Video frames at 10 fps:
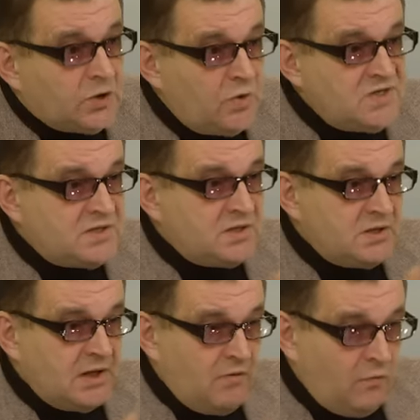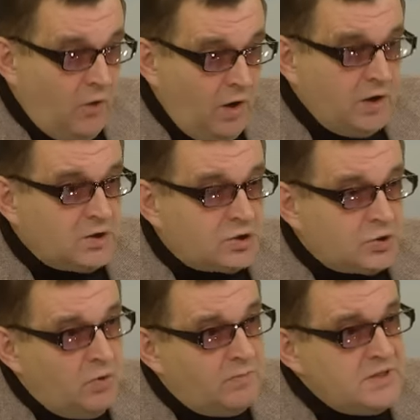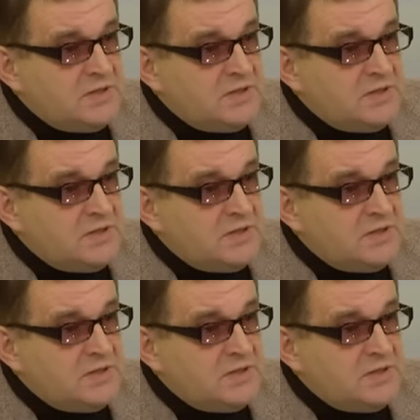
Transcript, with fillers: То есть того, что мы